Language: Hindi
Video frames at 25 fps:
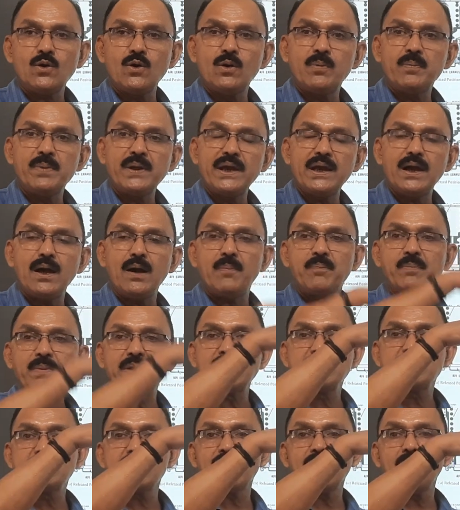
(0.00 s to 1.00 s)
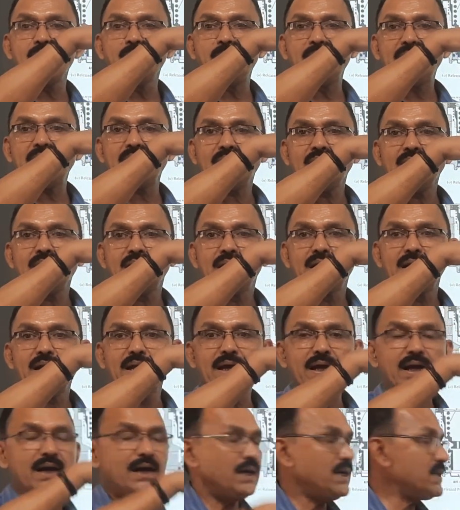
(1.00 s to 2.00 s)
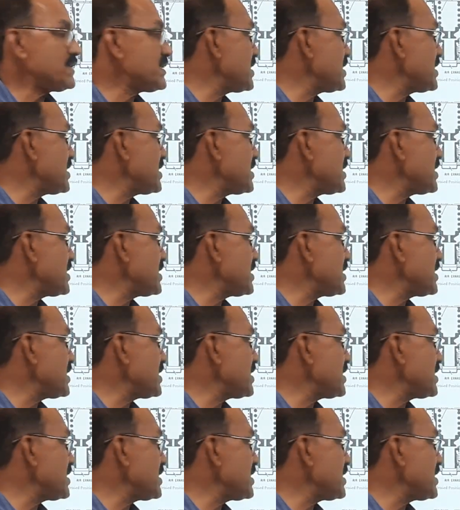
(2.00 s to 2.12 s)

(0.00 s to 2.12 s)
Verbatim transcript: को भी अपनी जगह पर ले आया